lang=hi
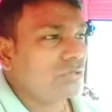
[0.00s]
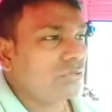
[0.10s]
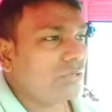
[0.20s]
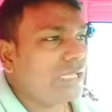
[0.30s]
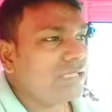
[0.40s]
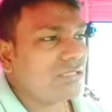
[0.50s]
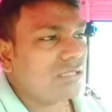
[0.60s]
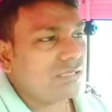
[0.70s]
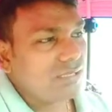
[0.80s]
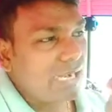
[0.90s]
तो भाई
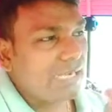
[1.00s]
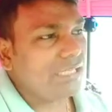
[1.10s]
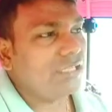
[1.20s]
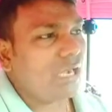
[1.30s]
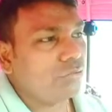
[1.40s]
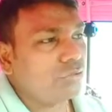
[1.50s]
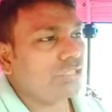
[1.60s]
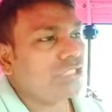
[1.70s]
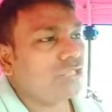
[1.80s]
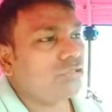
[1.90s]
गाड़ी ऑटो
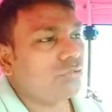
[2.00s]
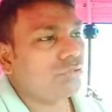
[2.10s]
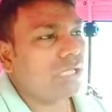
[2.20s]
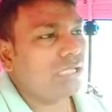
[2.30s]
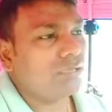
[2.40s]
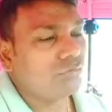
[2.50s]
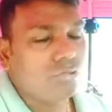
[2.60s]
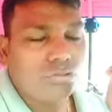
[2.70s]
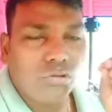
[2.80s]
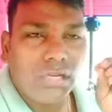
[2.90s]
रिक्शा जो होता है
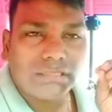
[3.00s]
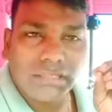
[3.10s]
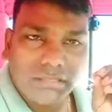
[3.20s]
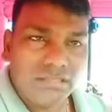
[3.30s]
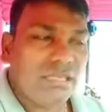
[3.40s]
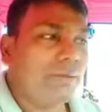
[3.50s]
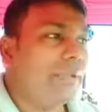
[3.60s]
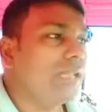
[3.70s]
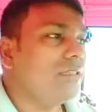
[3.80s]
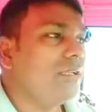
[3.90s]
वो दो लाख छत्तीस हज़ार
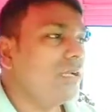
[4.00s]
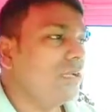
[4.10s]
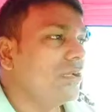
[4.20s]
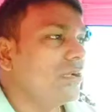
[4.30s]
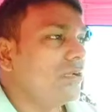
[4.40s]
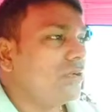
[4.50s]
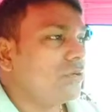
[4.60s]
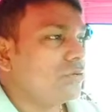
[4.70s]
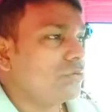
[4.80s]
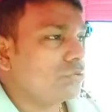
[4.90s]
में आती है
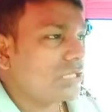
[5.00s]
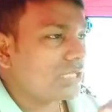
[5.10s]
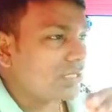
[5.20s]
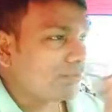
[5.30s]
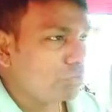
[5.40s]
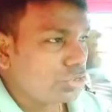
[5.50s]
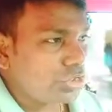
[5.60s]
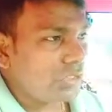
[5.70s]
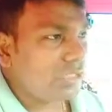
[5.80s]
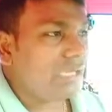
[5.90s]
उसका सब
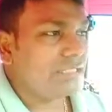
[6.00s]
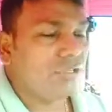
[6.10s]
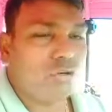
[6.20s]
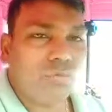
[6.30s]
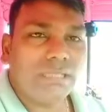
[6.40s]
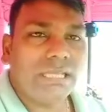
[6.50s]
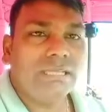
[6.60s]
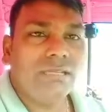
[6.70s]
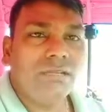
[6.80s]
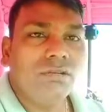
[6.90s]
कुछ एजेंट लोग
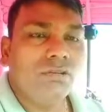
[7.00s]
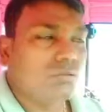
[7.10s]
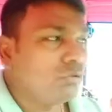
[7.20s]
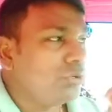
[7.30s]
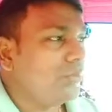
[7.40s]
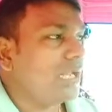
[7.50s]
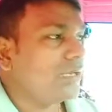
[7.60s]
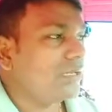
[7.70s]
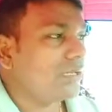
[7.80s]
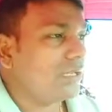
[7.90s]
बताएंगे कुल
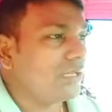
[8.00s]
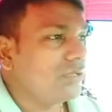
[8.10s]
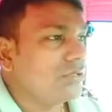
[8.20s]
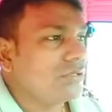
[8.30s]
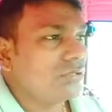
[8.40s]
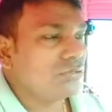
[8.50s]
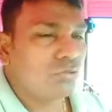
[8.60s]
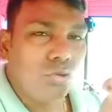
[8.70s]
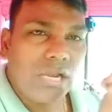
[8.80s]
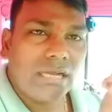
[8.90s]
मिलाकर के
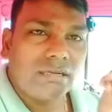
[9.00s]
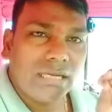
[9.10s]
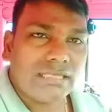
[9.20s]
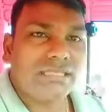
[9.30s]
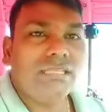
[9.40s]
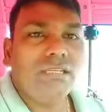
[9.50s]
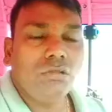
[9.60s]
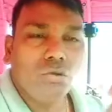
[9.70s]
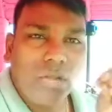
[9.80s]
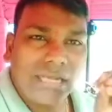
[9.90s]
दो लाख अस्सी
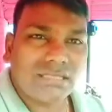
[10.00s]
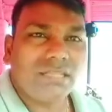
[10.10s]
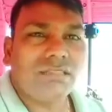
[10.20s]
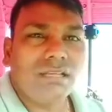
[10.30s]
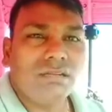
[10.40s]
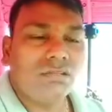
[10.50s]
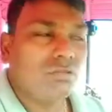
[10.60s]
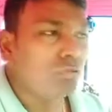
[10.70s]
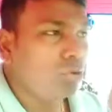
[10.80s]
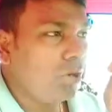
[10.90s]
दो लाख सत्तर
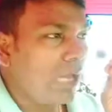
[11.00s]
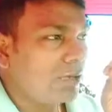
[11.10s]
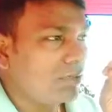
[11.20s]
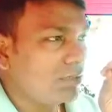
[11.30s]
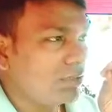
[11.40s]
दो लाख